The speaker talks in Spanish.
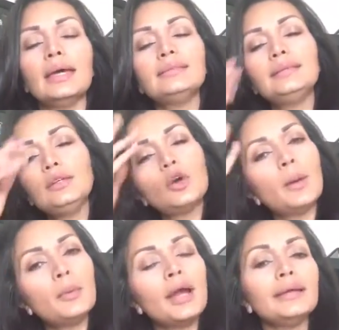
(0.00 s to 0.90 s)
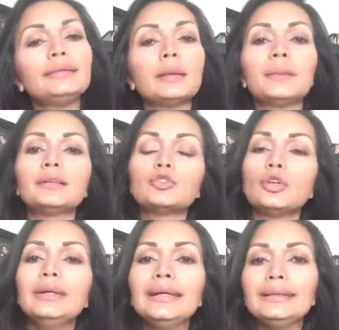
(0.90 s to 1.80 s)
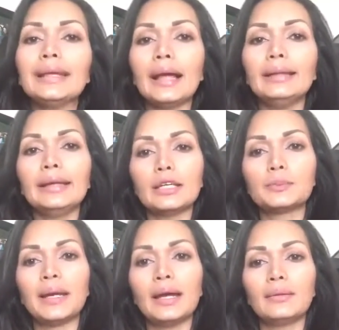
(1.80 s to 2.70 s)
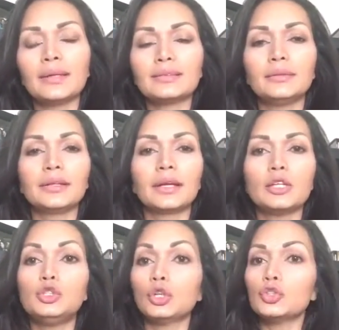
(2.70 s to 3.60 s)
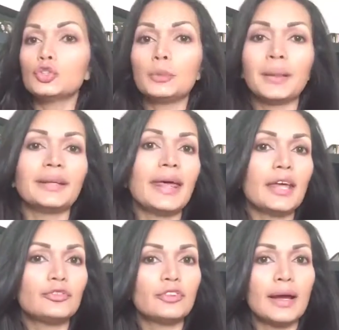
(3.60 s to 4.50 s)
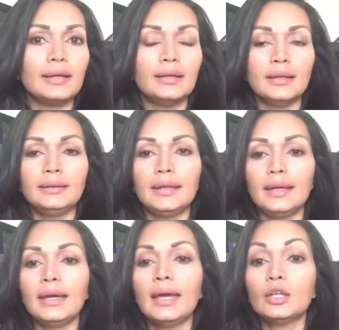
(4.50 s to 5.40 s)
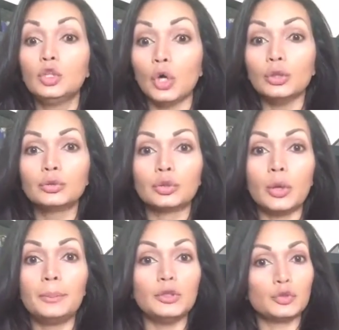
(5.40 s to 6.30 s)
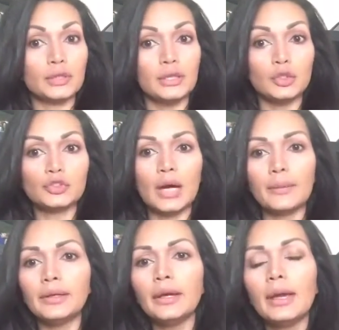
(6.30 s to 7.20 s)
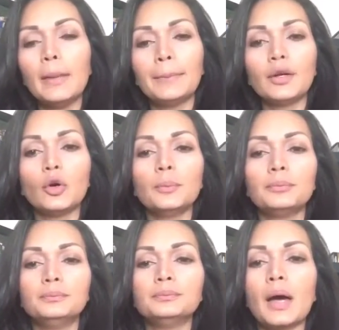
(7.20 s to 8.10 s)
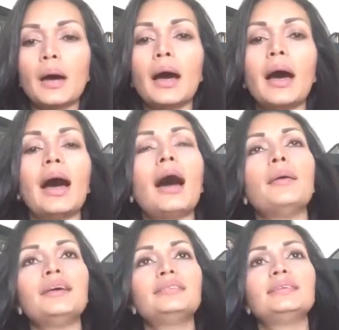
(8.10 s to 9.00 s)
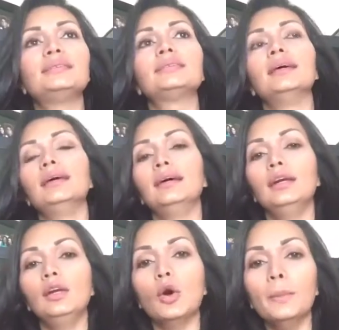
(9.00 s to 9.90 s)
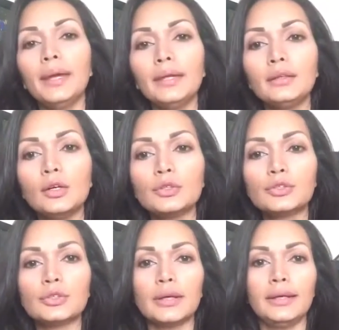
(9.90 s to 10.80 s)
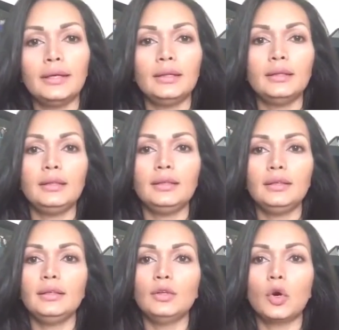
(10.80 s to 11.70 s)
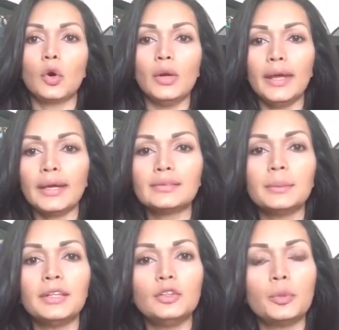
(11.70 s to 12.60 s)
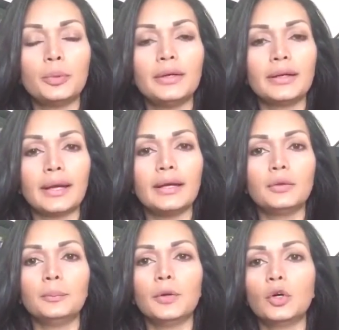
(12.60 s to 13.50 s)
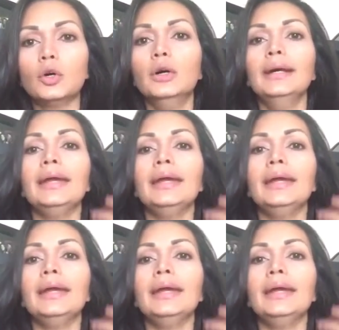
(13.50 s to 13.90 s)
Si nos vamos a la interpretación literal de las palabras, de verdad que yo no soy para nada fan de Donald Trump y ustedes lo saben, pero a, veces los medios eh, y, y los colegas de medios pueden caer un poco